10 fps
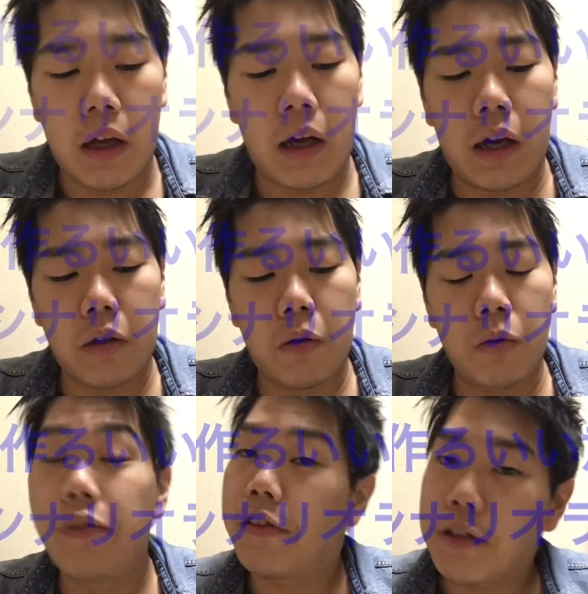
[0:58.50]
あの
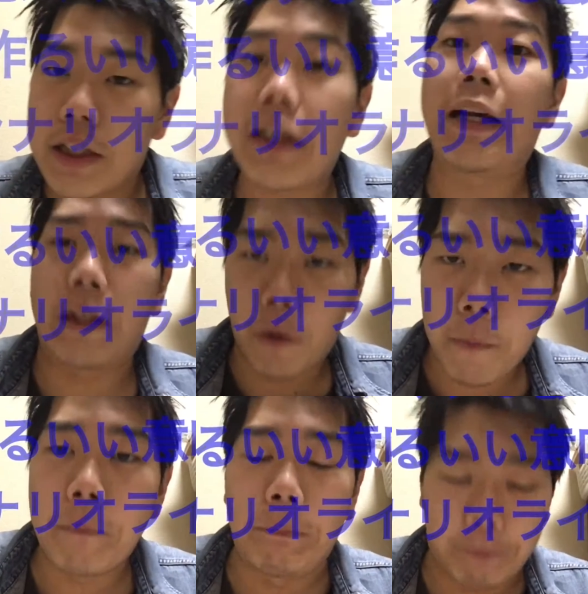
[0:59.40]
打つ
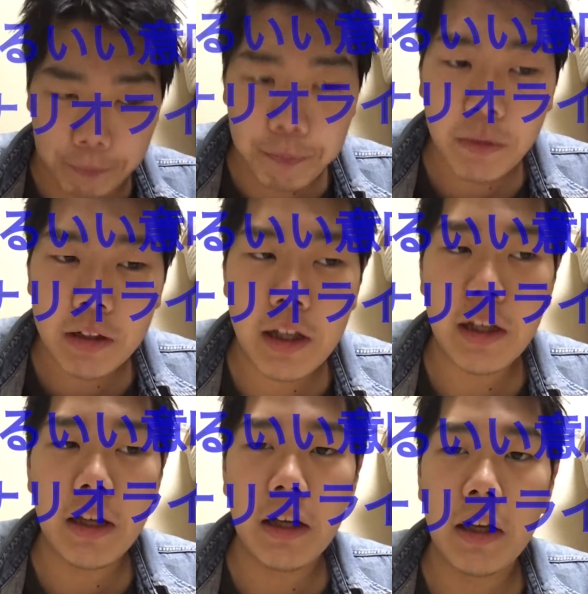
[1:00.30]
シナリオ、うん、
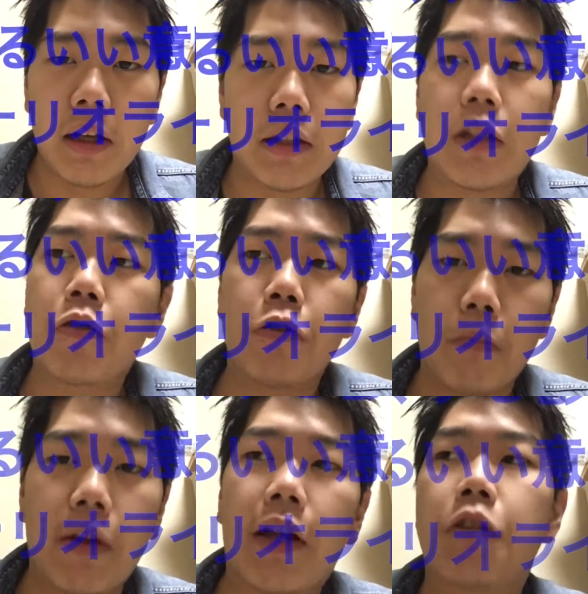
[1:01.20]
で2周
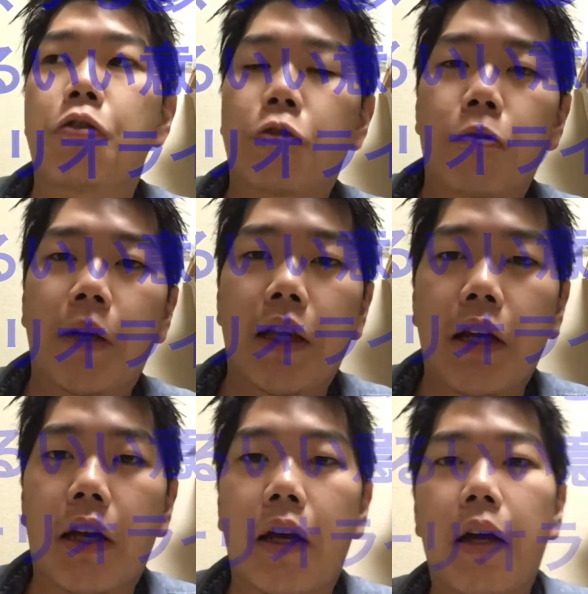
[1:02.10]
目3周目
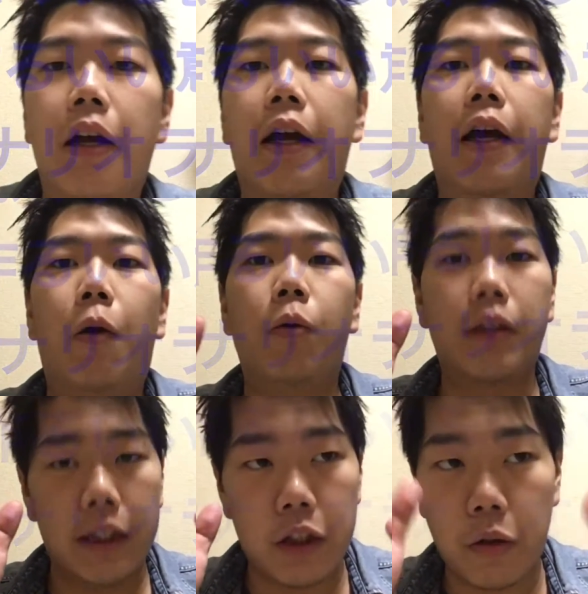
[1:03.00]
で、えー、同じ